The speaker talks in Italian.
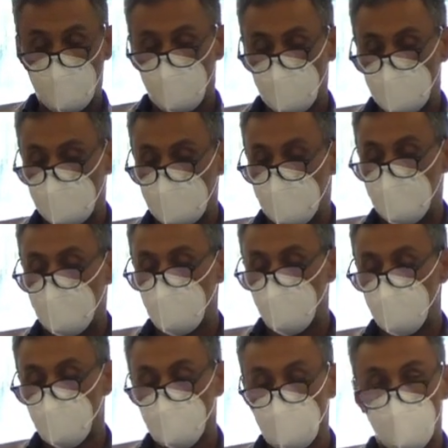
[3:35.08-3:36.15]
dei consultori
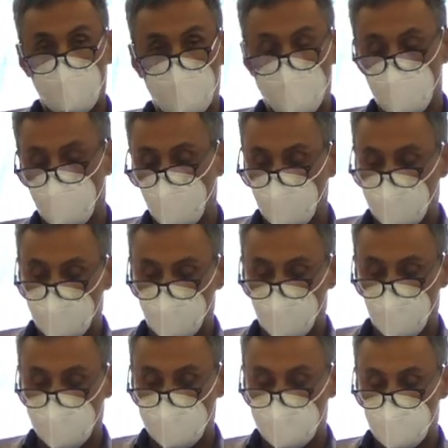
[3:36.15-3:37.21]
familiari
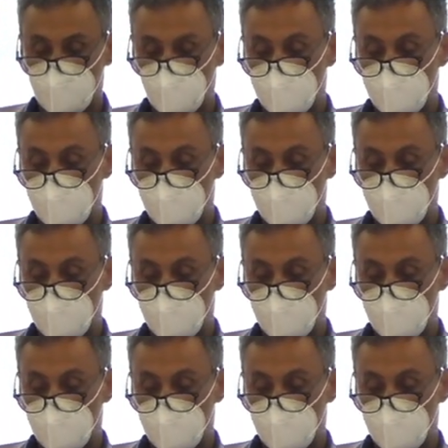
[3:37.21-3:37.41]
e vede